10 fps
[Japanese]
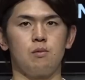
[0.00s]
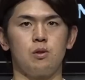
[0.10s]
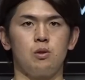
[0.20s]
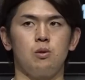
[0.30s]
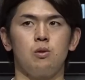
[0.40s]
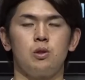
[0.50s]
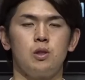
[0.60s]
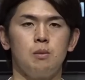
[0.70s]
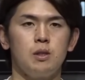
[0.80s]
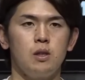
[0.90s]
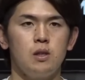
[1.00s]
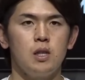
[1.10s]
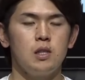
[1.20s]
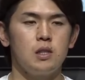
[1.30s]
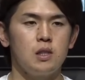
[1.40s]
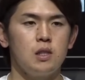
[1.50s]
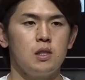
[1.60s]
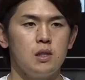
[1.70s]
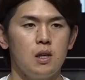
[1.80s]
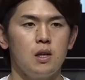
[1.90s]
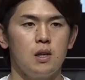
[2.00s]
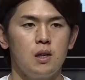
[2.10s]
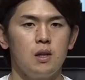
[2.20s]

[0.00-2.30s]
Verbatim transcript: そうですね、まあ、センター意識して、